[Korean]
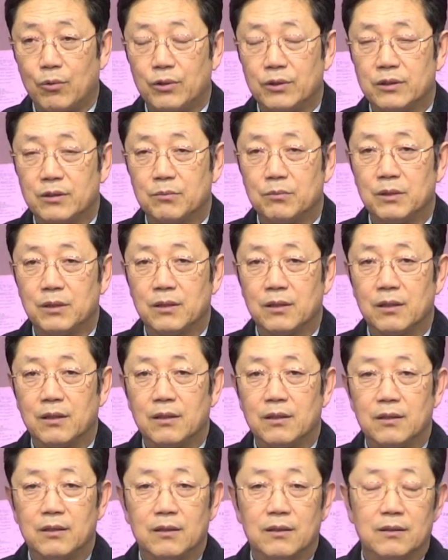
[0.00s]
있습니다.
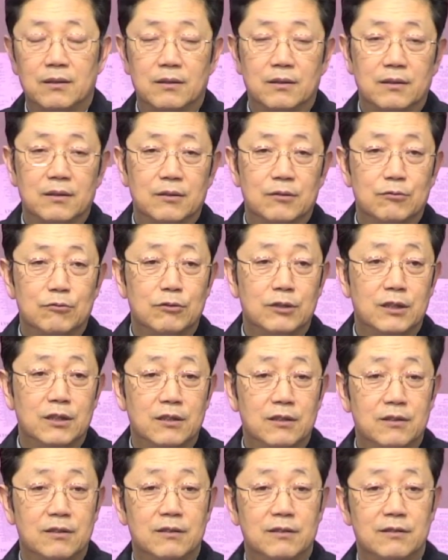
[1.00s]

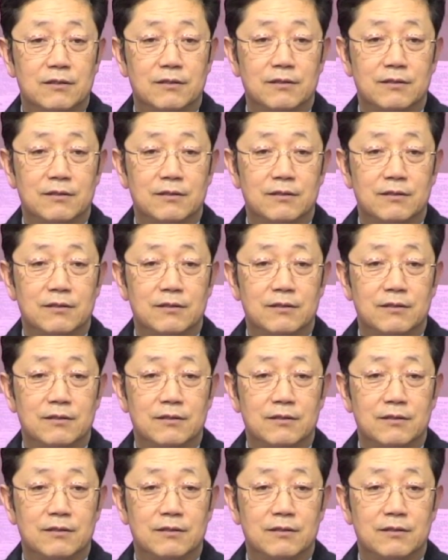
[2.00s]
우리는